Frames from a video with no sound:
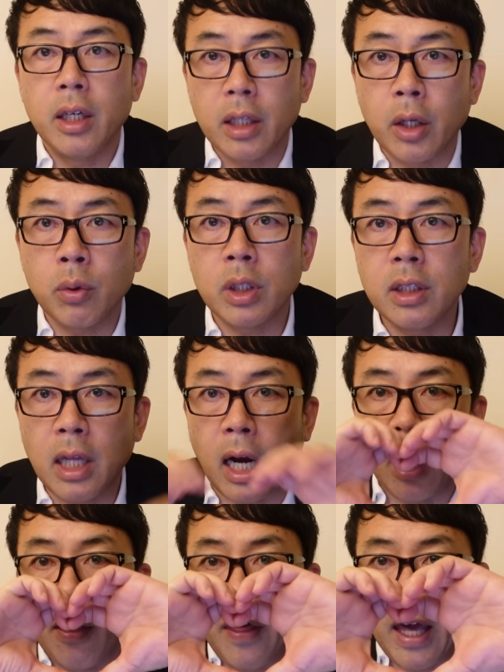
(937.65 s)
内容気に入った
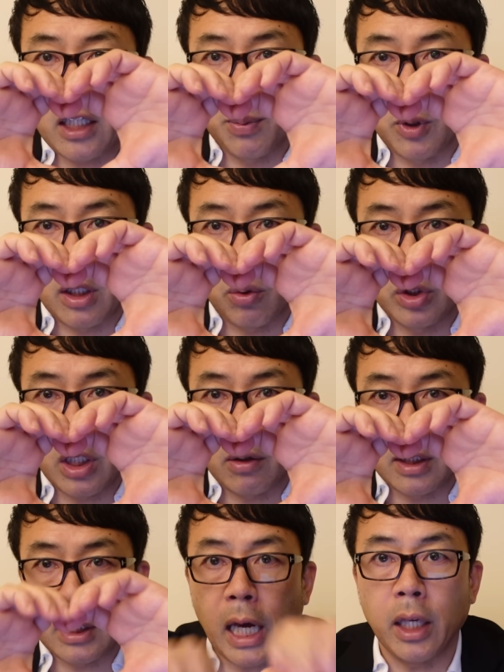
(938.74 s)
ら、1クスボタンでご支援く
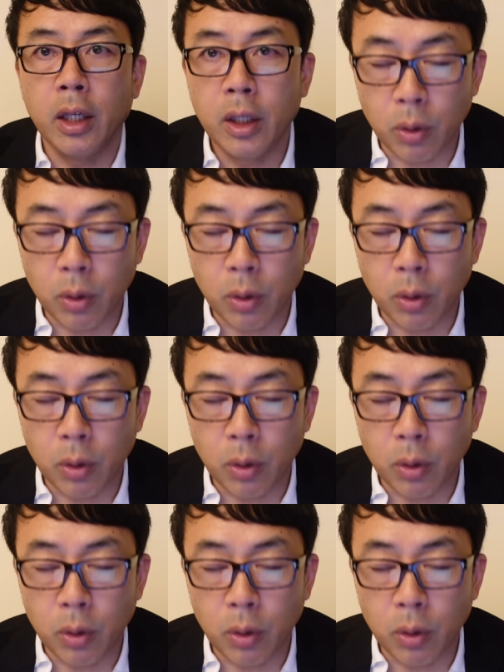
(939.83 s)
ださい。